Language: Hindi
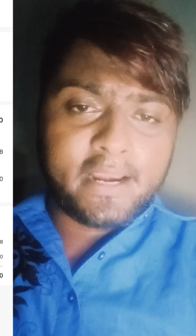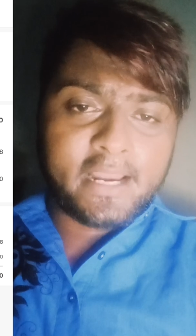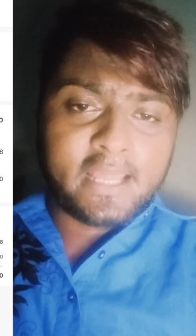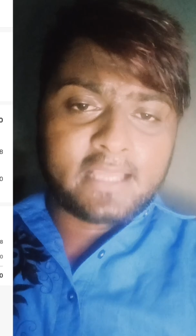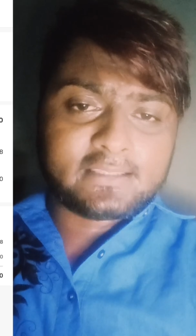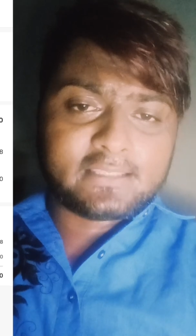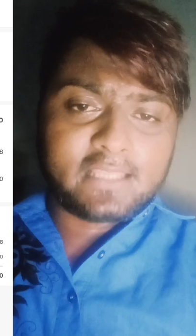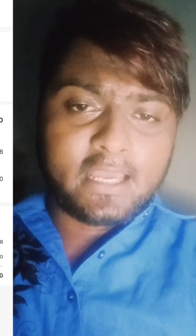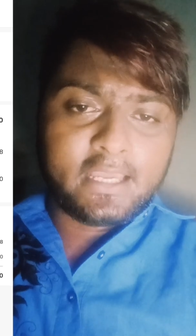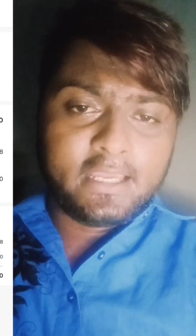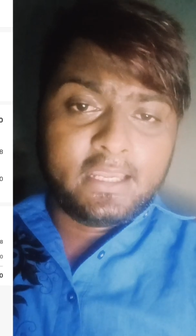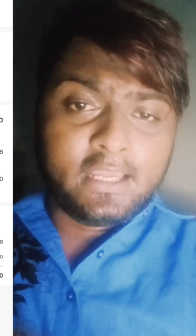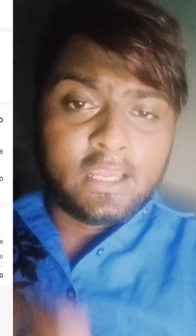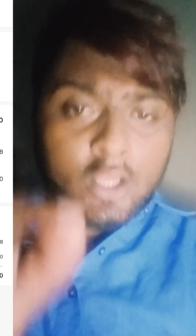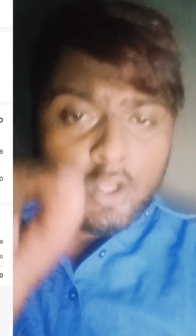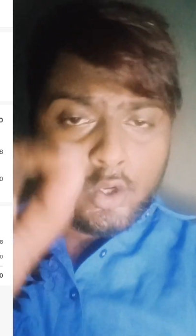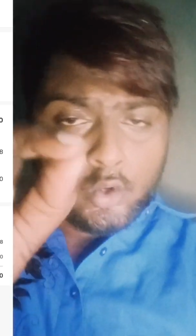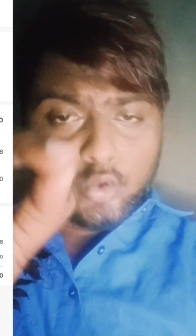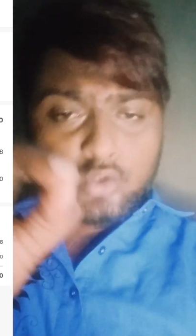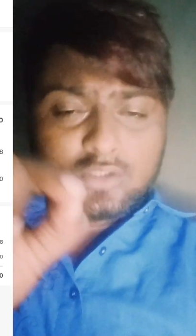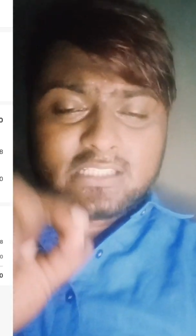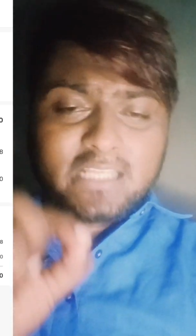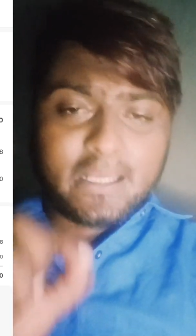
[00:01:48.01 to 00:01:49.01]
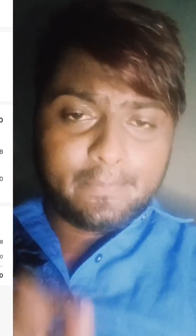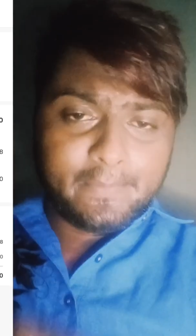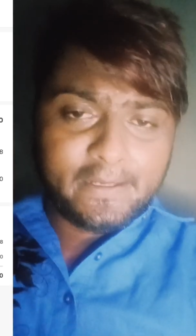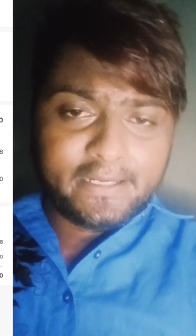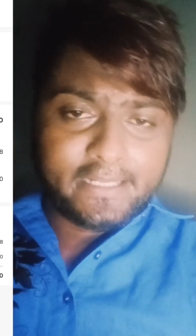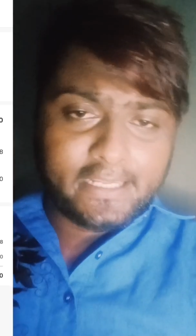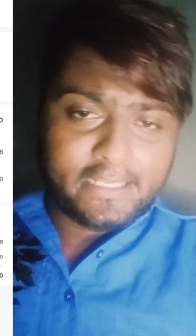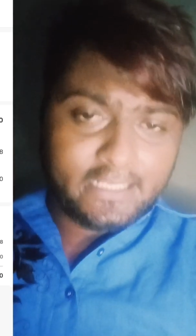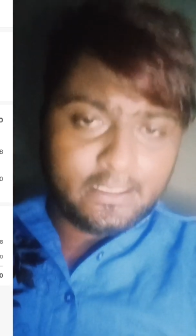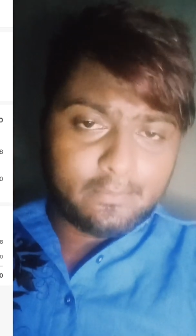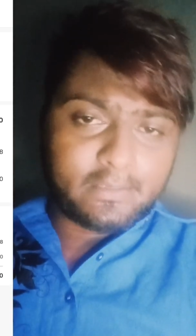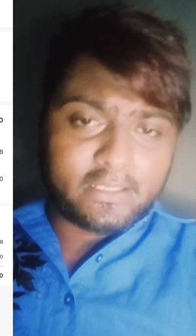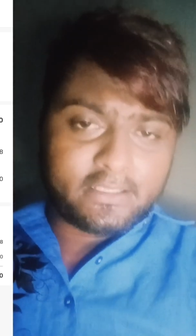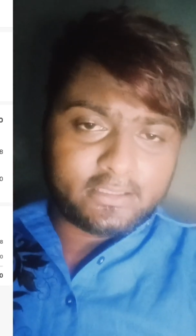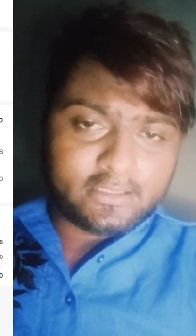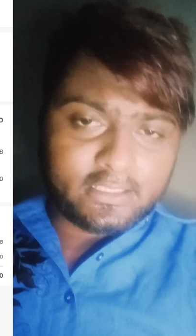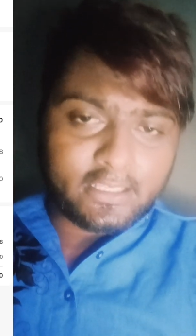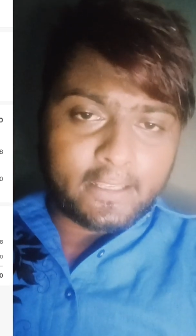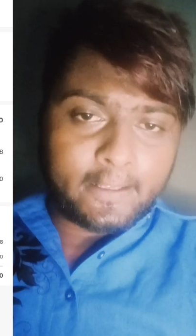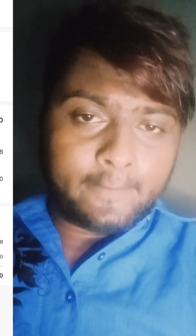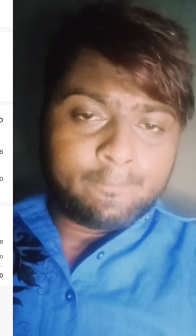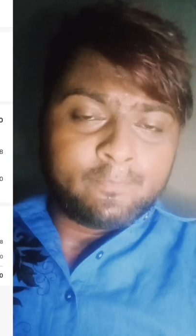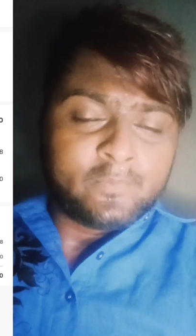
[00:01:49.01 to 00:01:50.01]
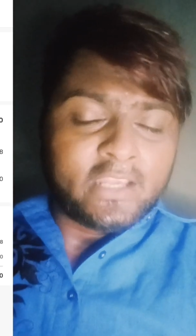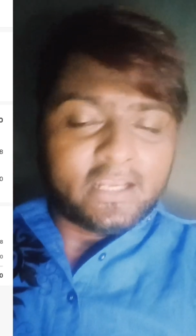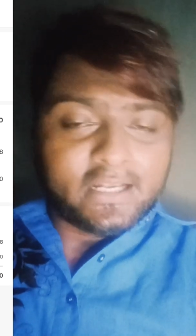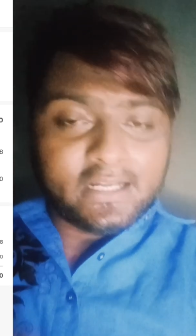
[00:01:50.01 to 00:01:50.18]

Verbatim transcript: बनाता है उसका बेटा ये बनता है